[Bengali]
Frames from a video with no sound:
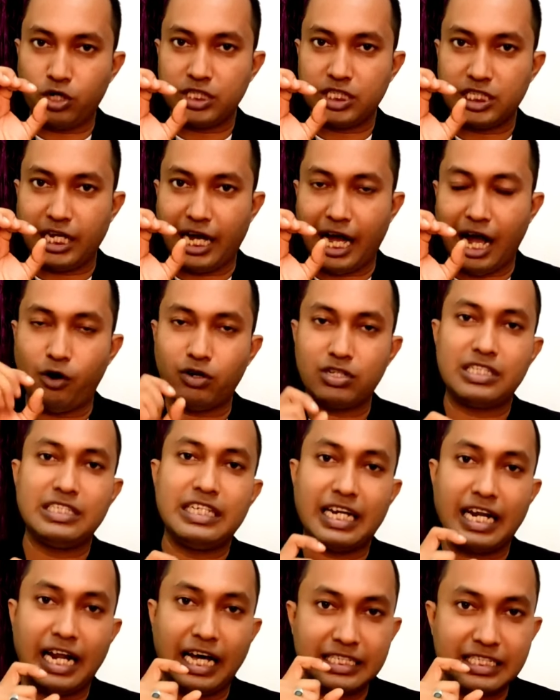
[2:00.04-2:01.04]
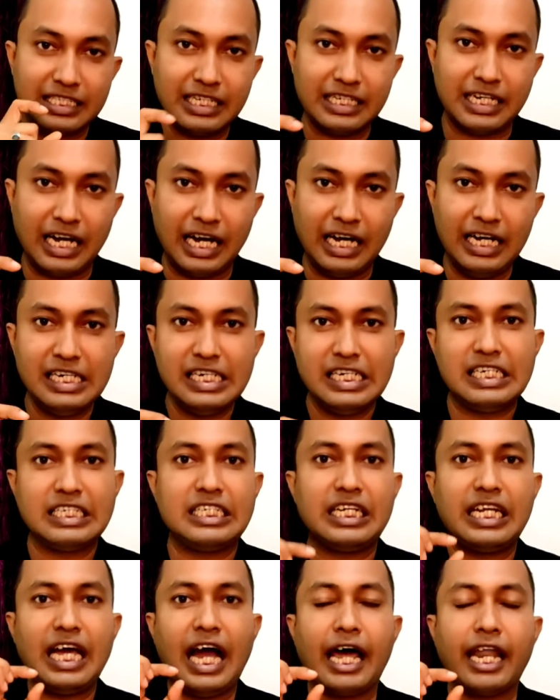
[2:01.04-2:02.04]
পথটা অর্থাৎ যে রাস্তাটা
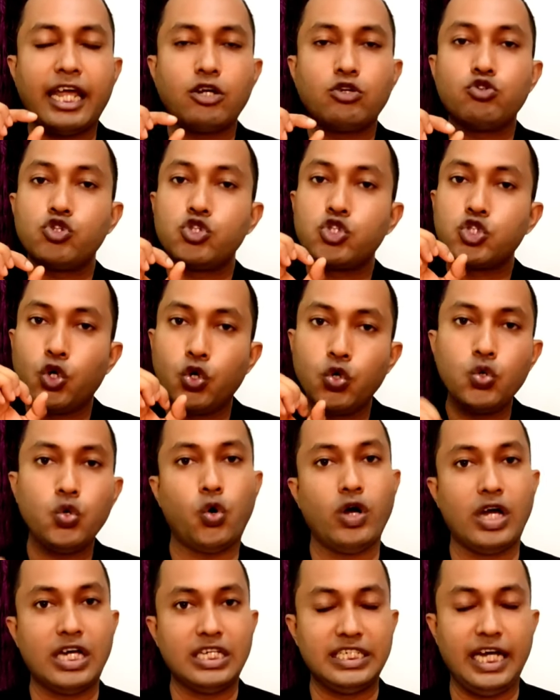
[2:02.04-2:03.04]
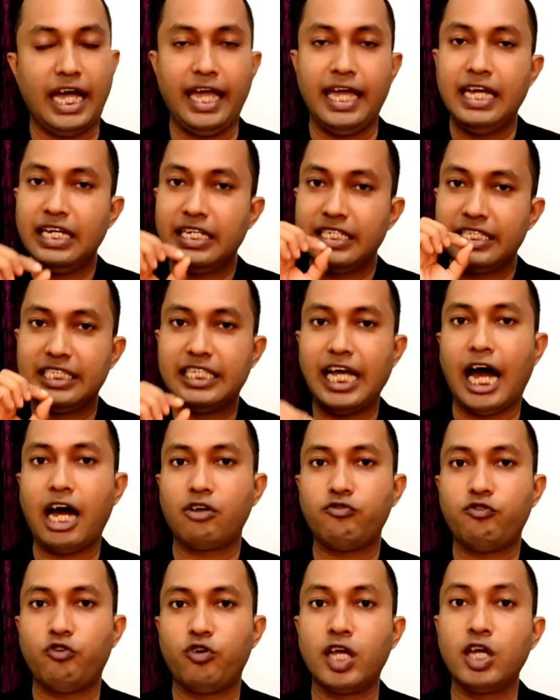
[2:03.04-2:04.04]
সেটা আরেকটু সরু হয়ে যায়
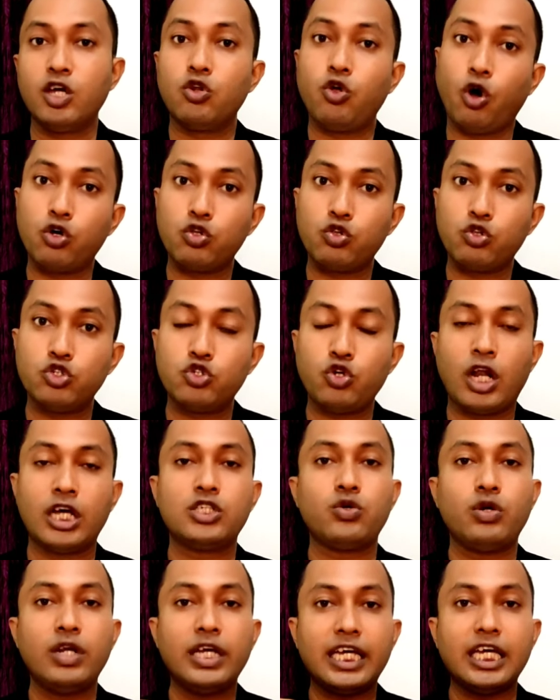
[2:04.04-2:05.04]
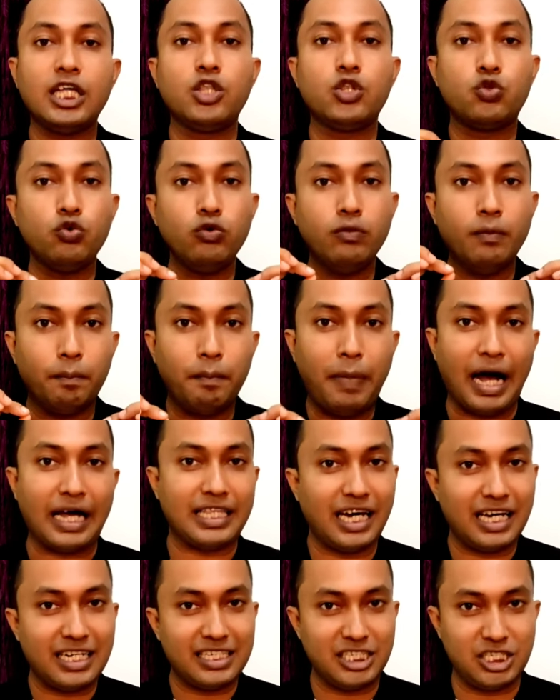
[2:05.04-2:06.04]
যার ফলে রক্ত চলাচলে কিন্তু
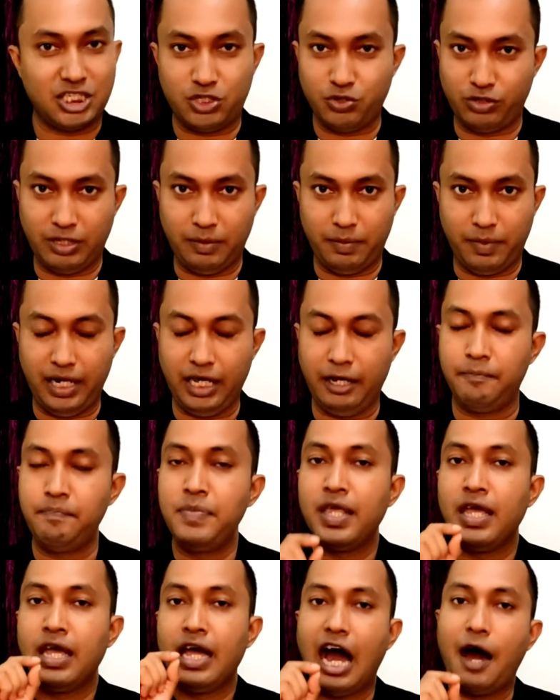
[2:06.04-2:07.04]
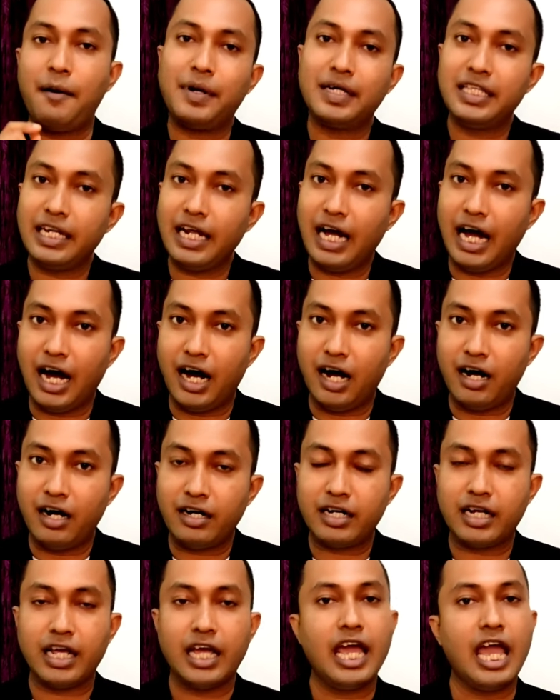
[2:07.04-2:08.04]
বাধার সৃষ্টি হতে পারে আমাদের
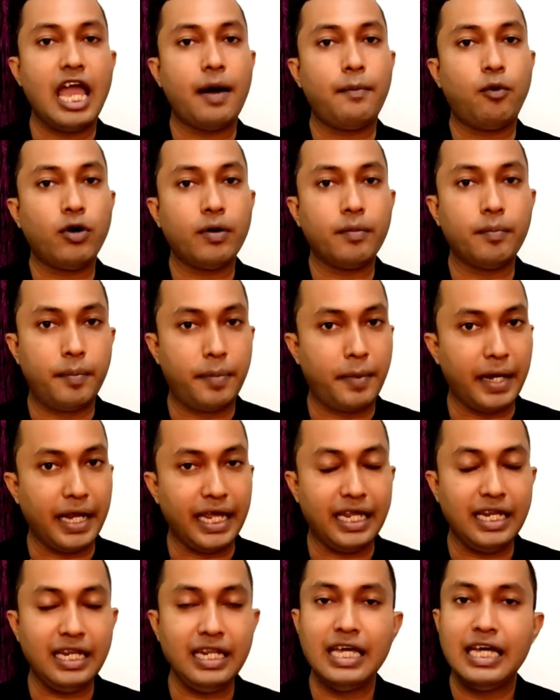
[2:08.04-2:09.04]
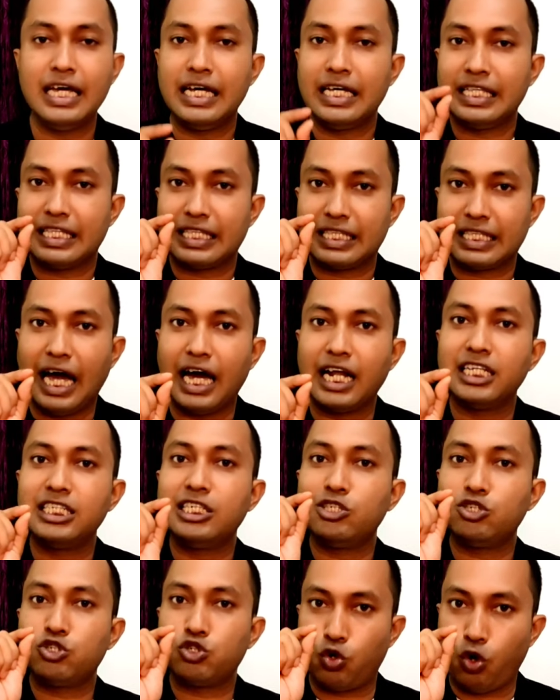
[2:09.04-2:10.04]
হার্ট এবং ব্রেন তার
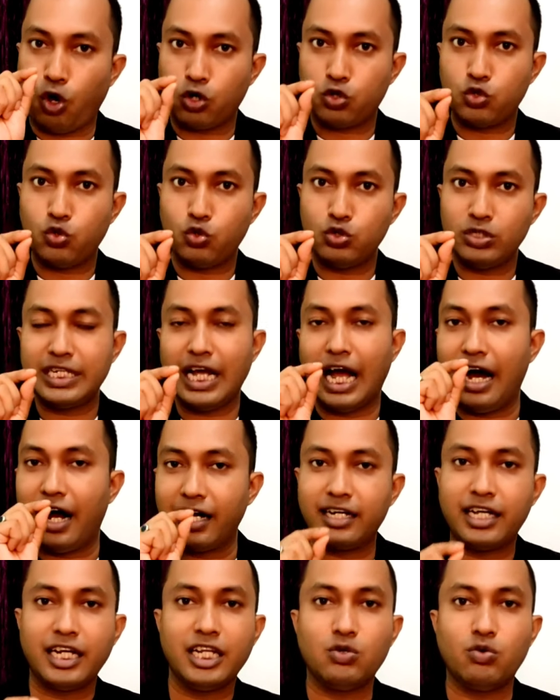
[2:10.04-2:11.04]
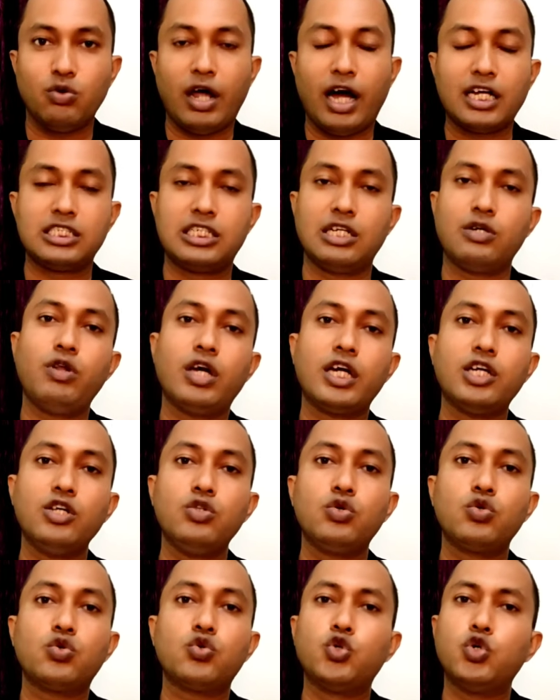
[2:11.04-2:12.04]
যে রক্ত যে আর্টারিগুলা সেগুলো
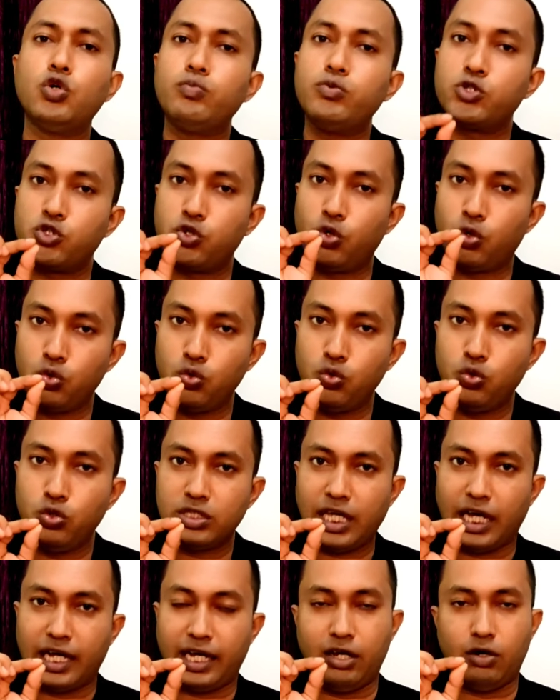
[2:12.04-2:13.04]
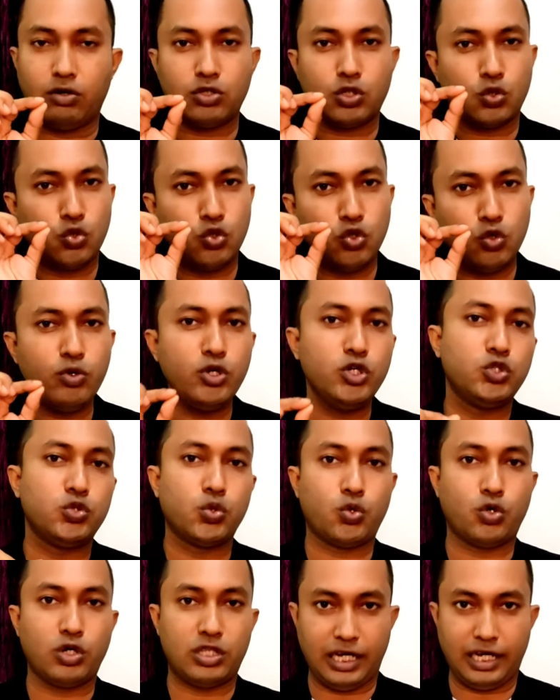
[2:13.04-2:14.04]
কিন্তু খুব সরু থাকে অর্থাৎ খুবই
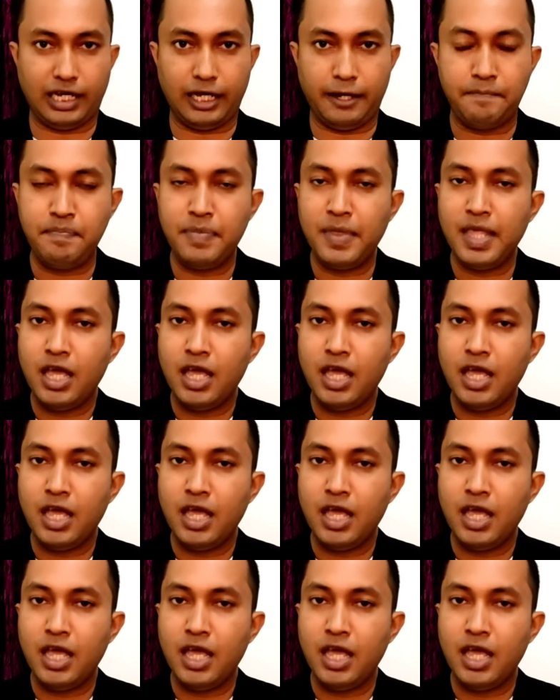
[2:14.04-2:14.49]
সূক্ষ্ম থাকে